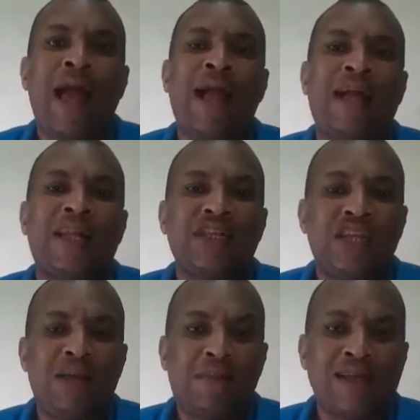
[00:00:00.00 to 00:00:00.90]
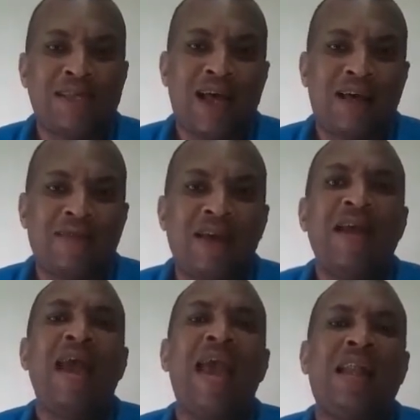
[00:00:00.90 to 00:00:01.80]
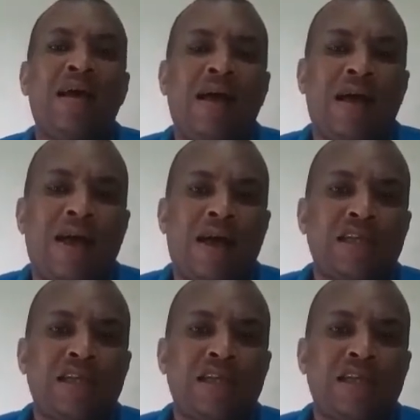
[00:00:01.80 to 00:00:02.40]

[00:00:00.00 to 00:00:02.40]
A cada dia que passava, ela,